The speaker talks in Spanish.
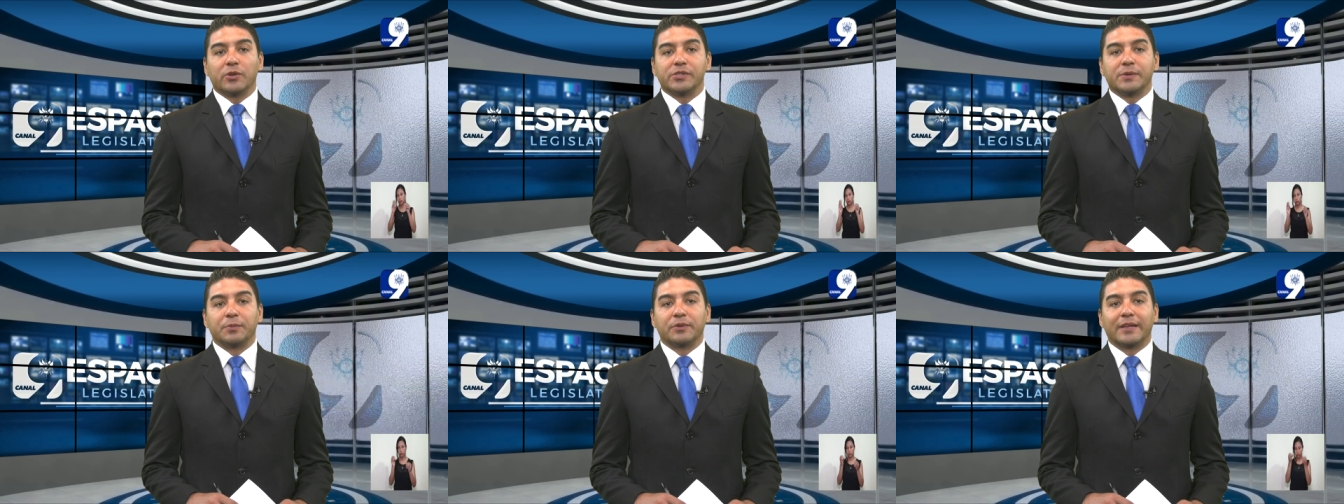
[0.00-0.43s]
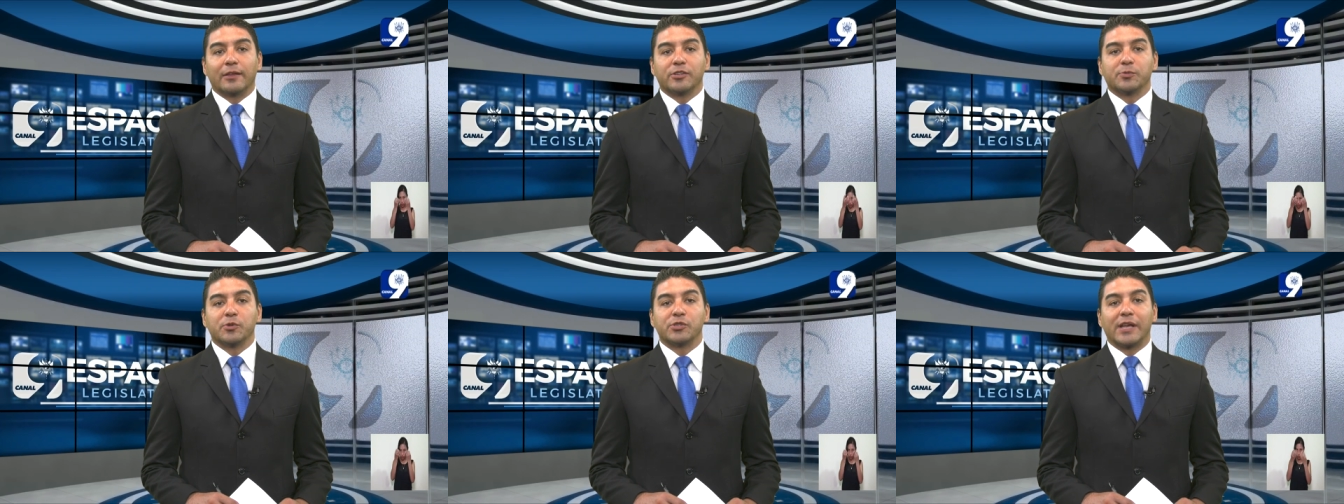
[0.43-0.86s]
los
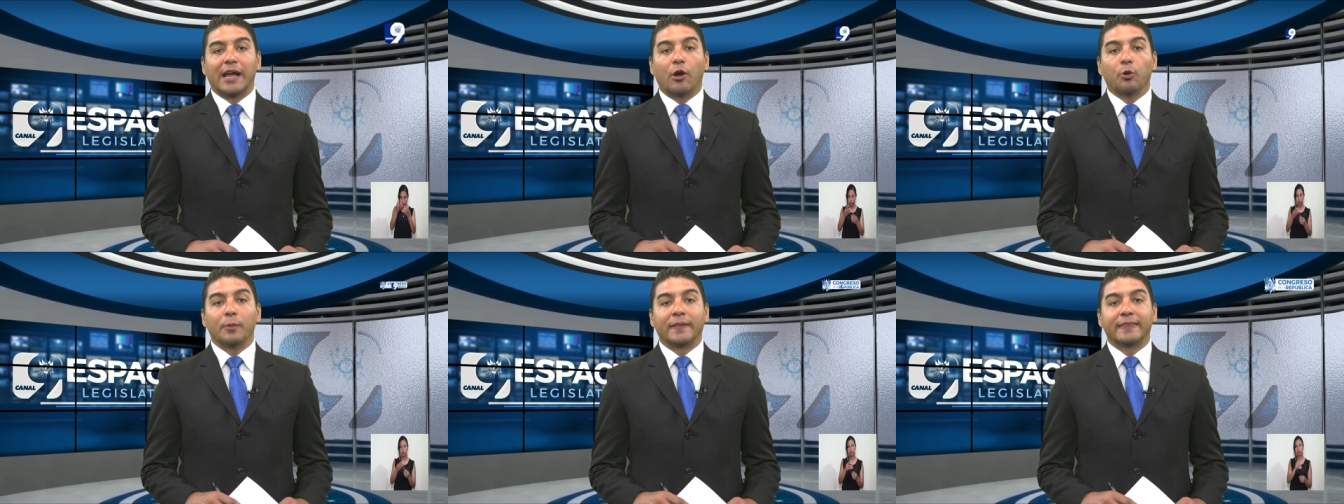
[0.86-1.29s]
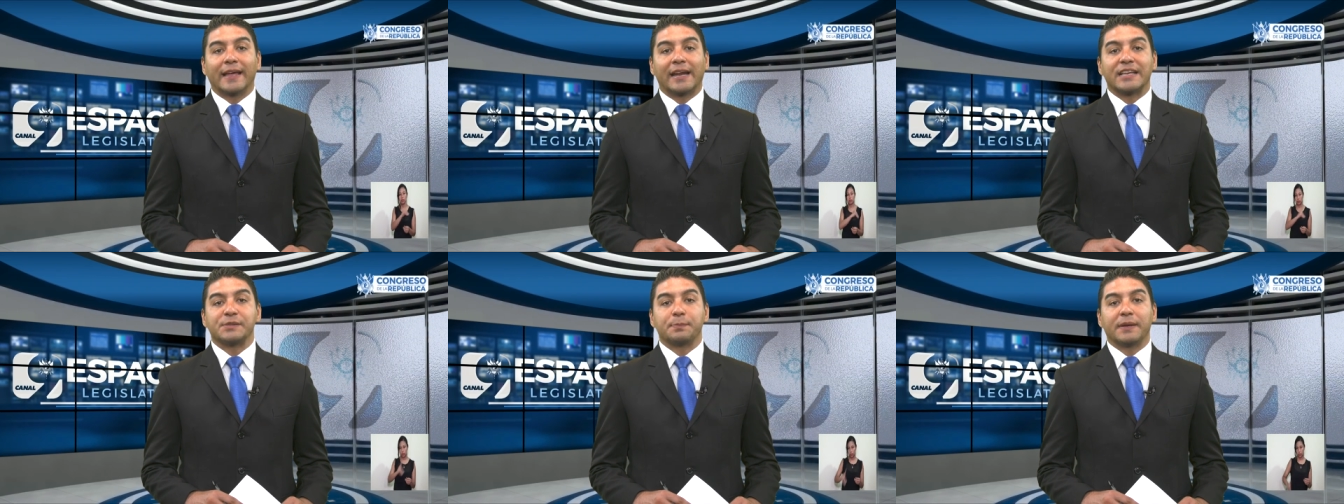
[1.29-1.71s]
diputados buscan
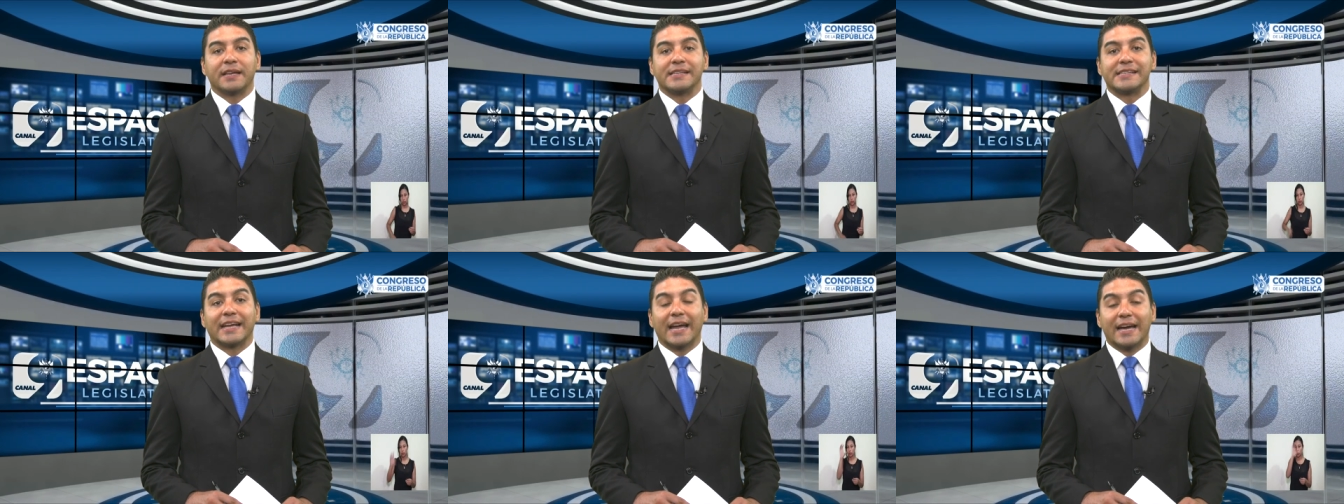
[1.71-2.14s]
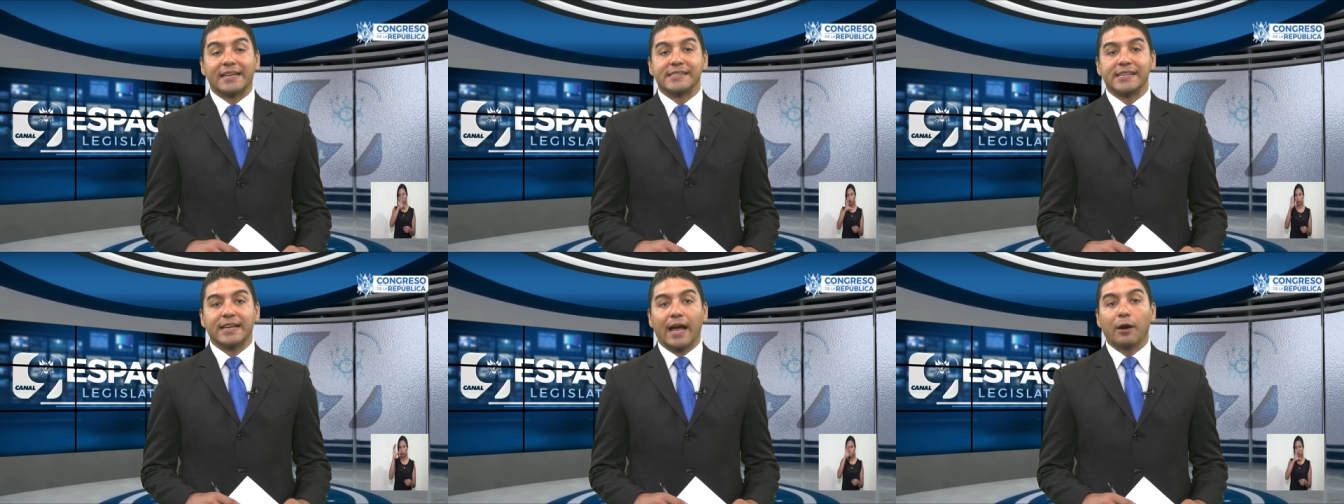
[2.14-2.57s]
aumentar las penas de cárcel